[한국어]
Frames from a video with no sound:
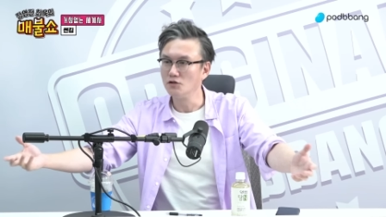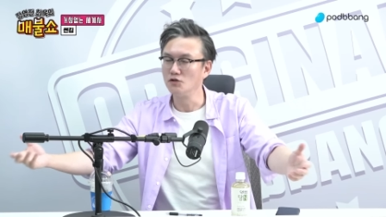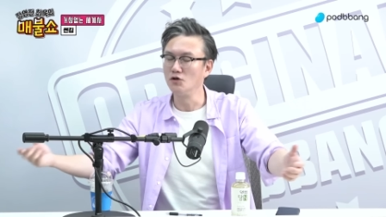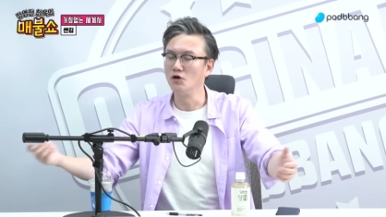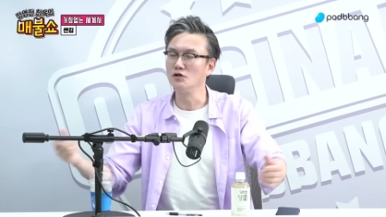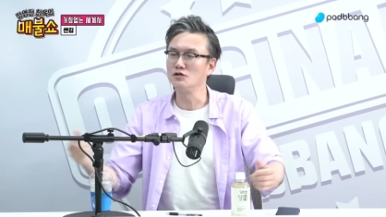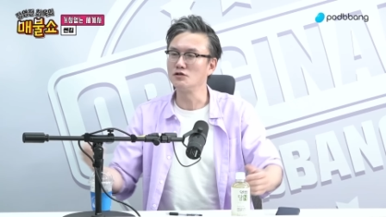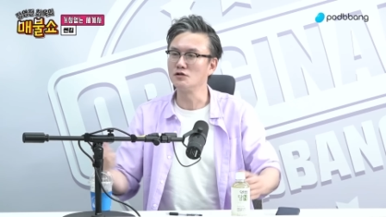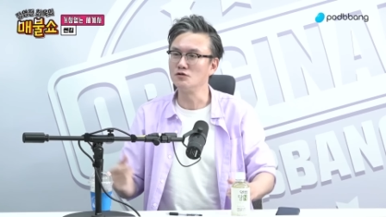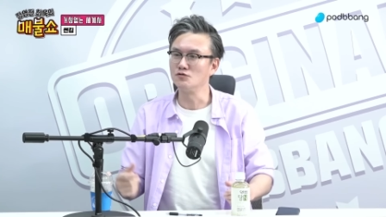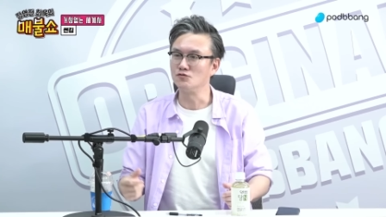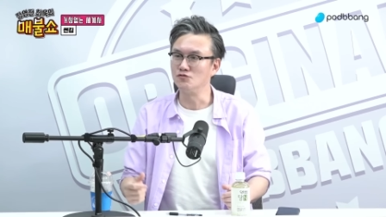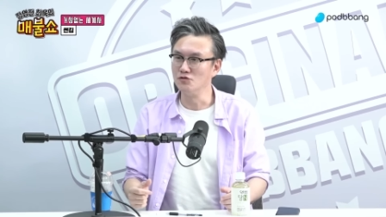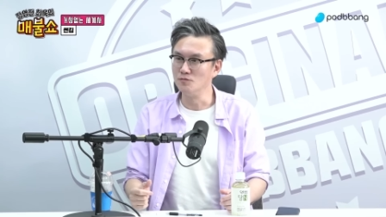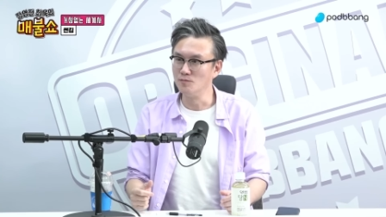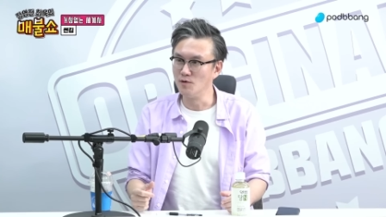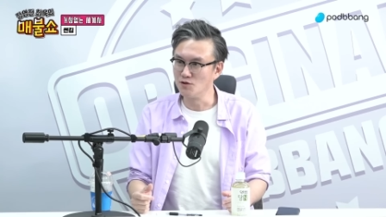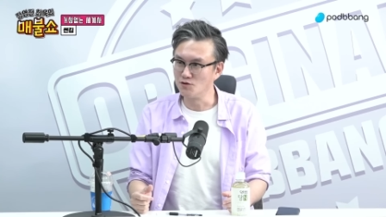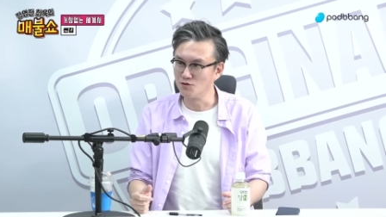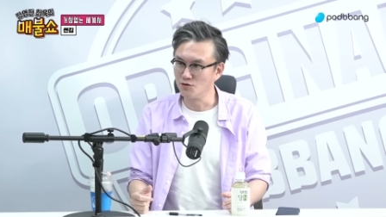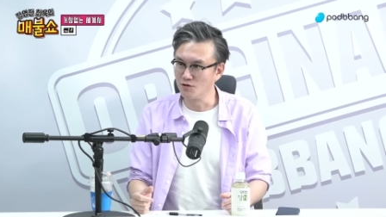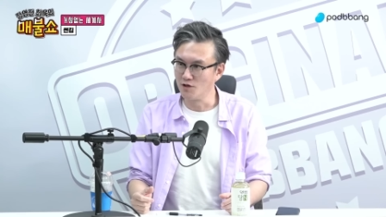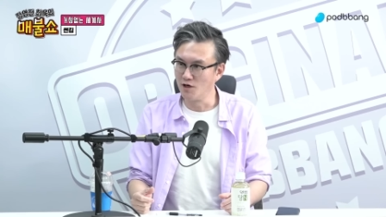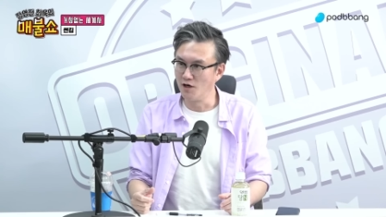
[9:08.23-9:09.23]
너희들은
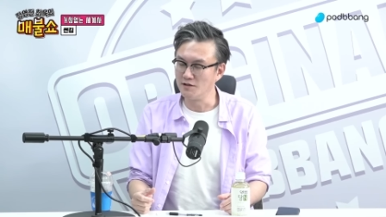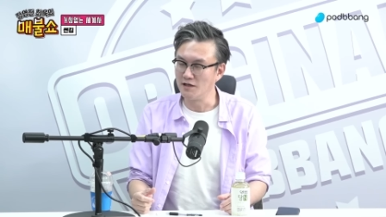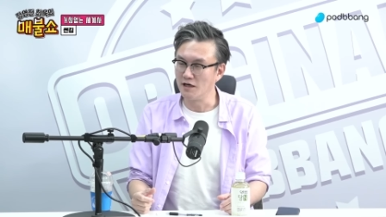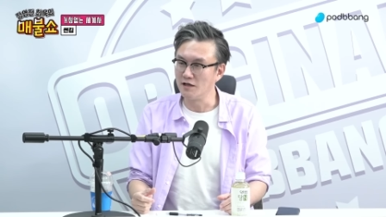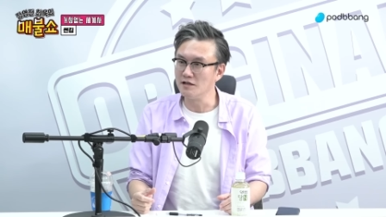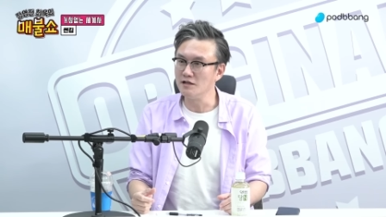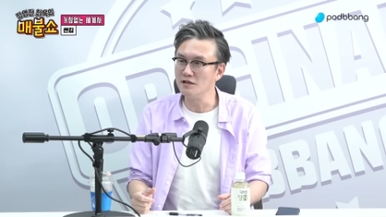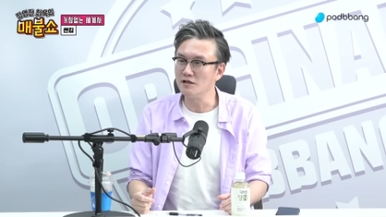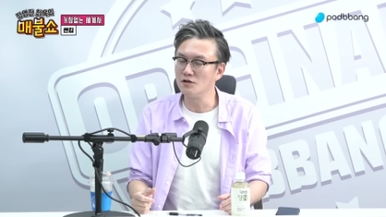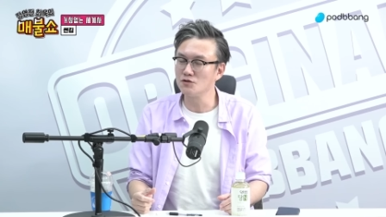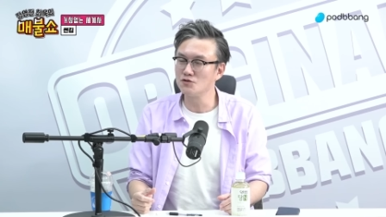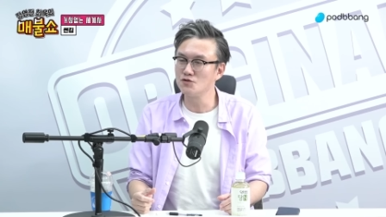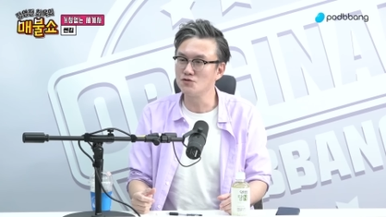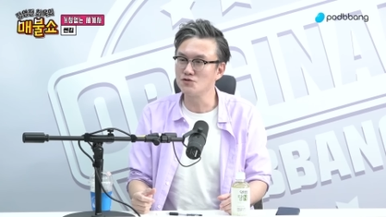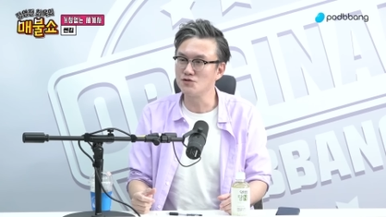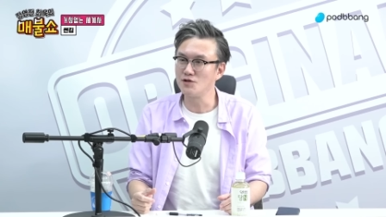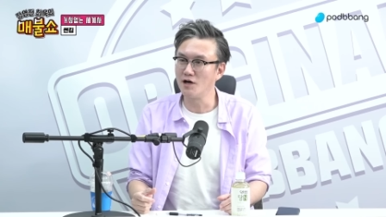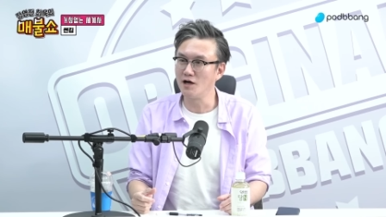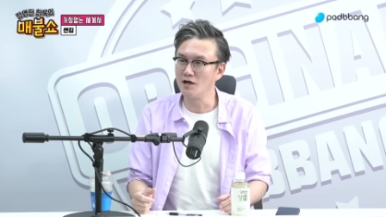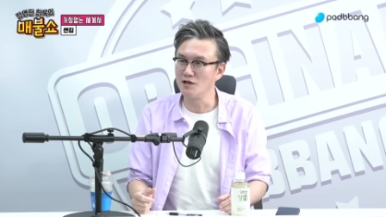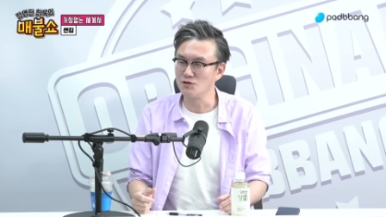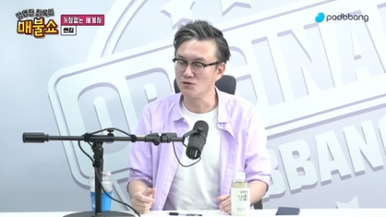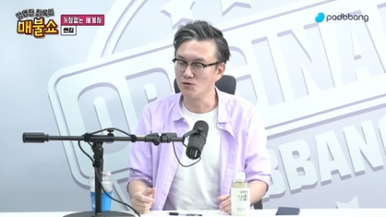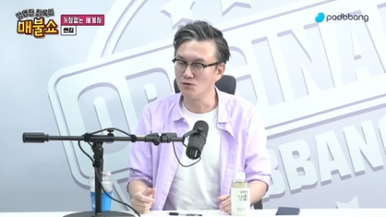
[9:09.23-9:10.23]
굶어 죽어라. 나는 이거
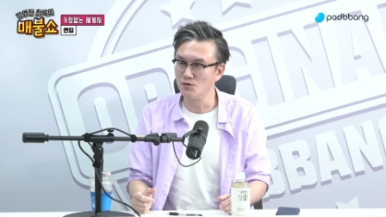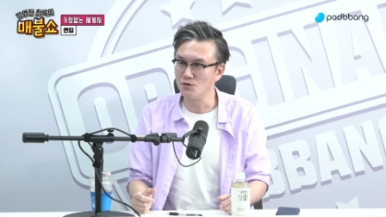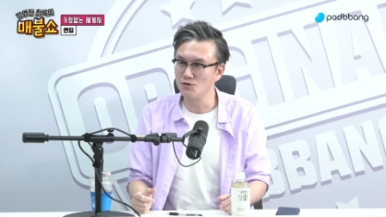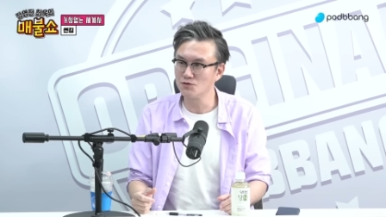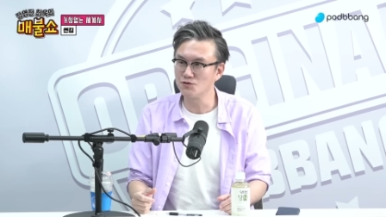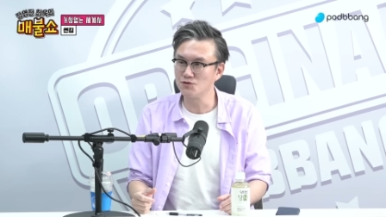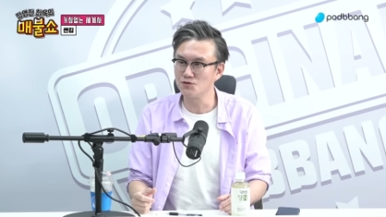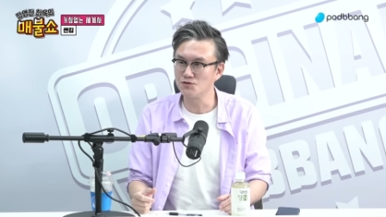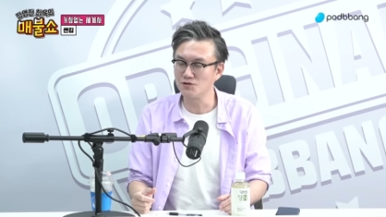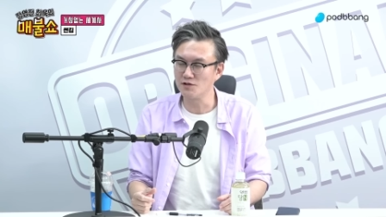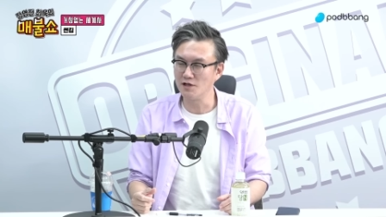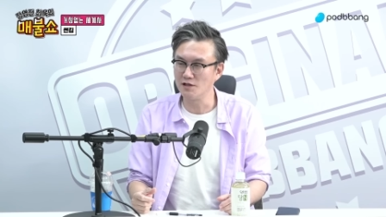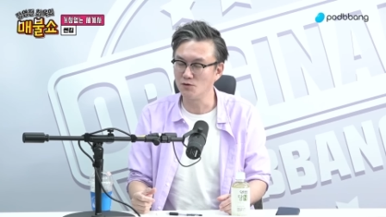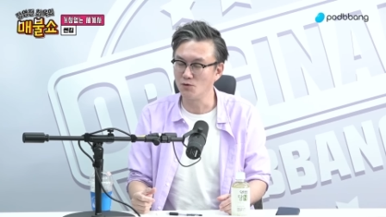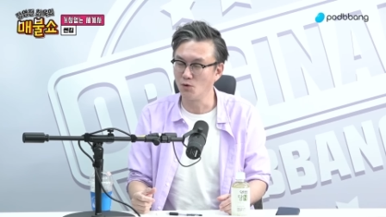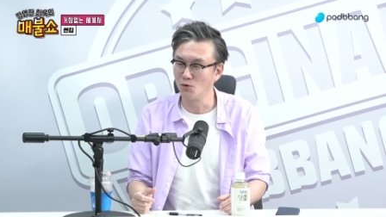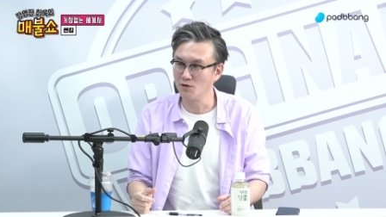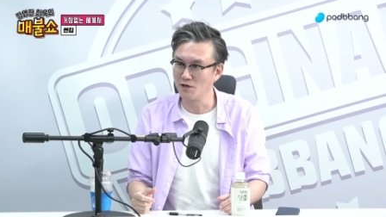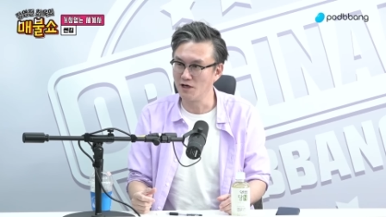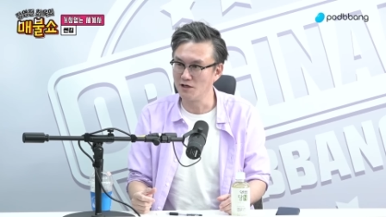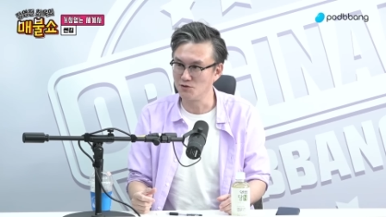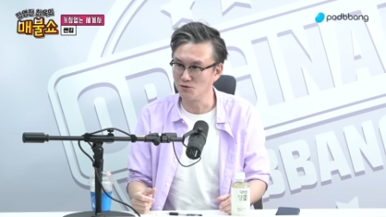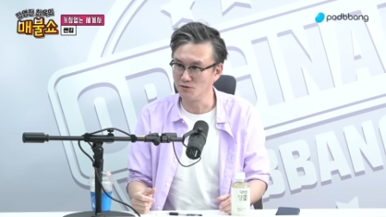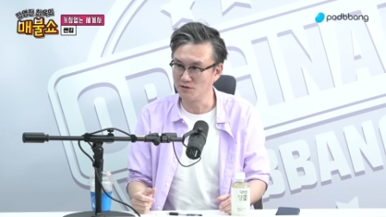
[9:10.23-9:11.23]
수출해 가지고 수출한
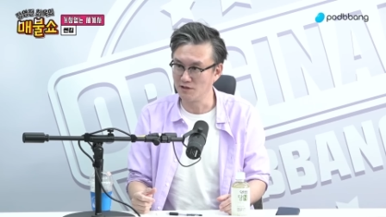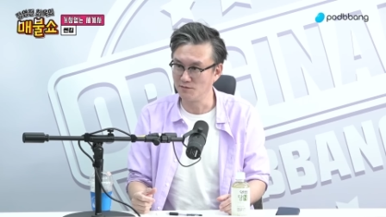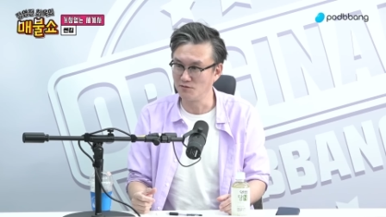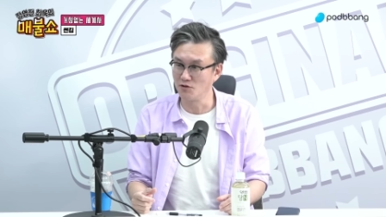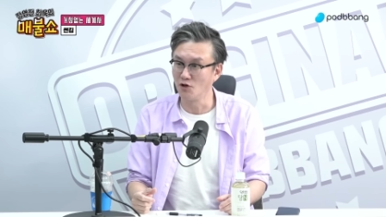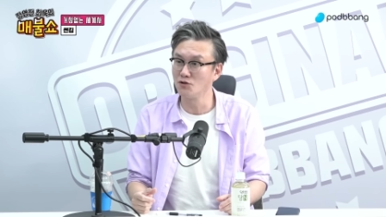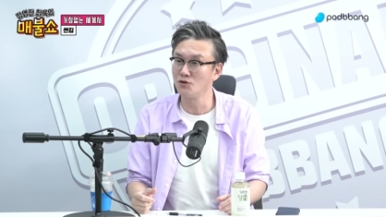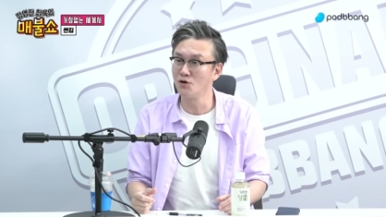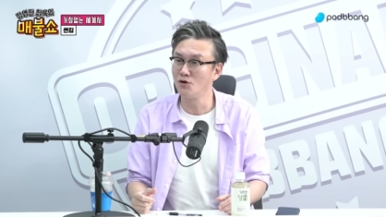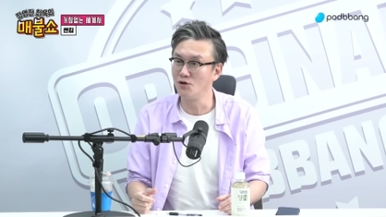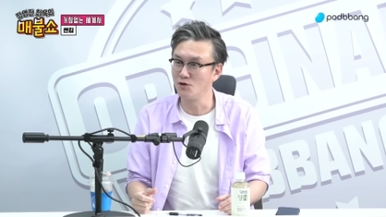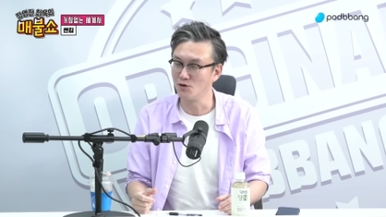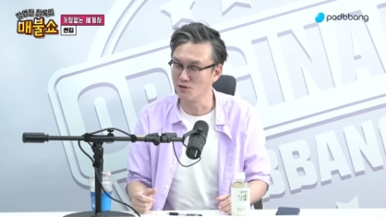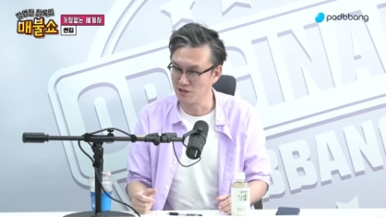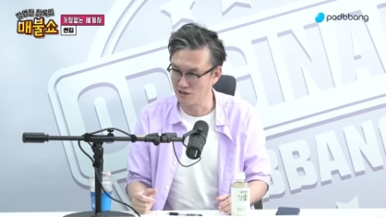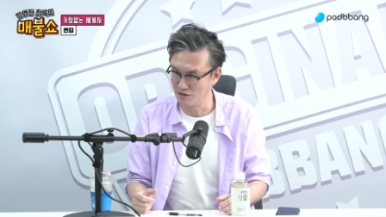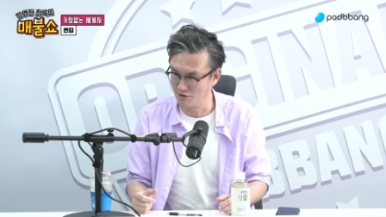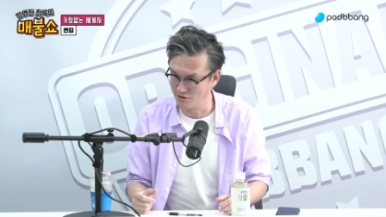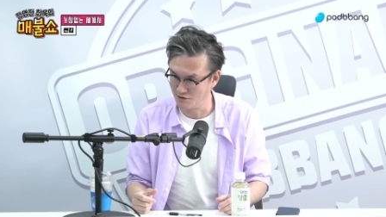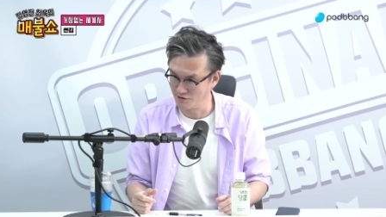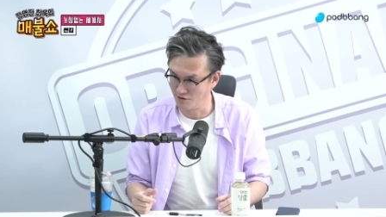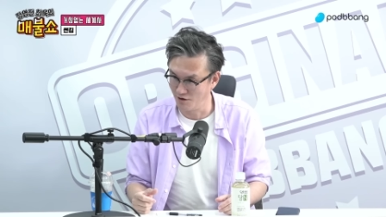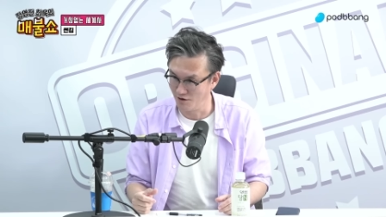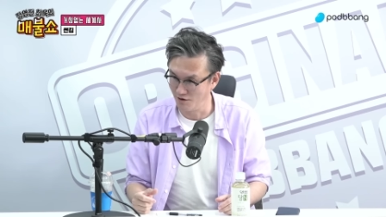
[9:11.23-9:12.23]
돈 가지고 난 떵떵거리고
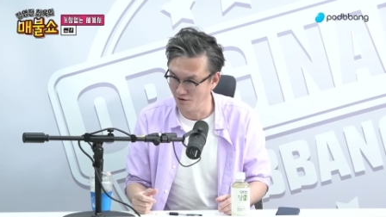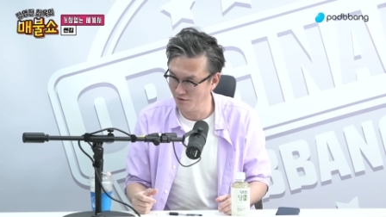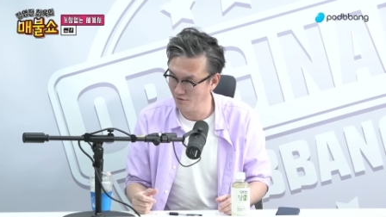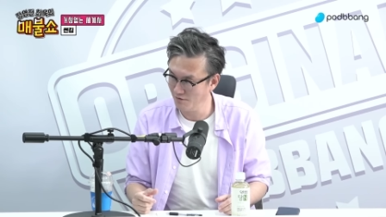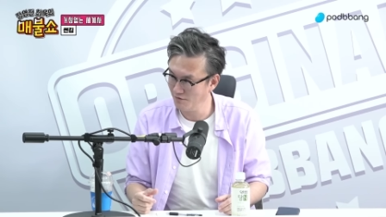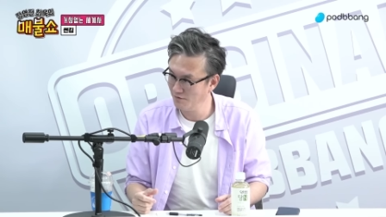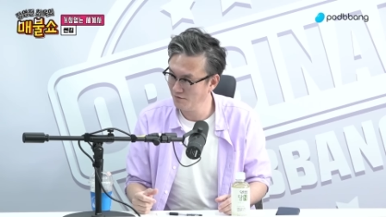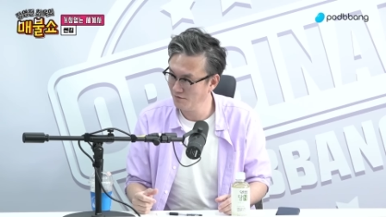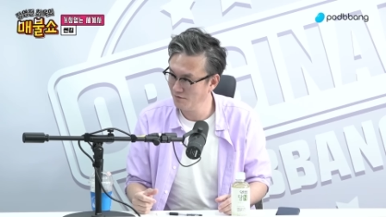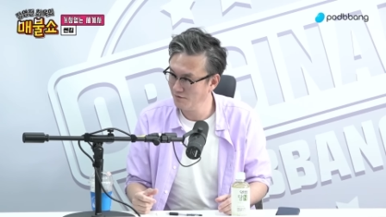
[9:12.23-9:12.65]
살 것이다.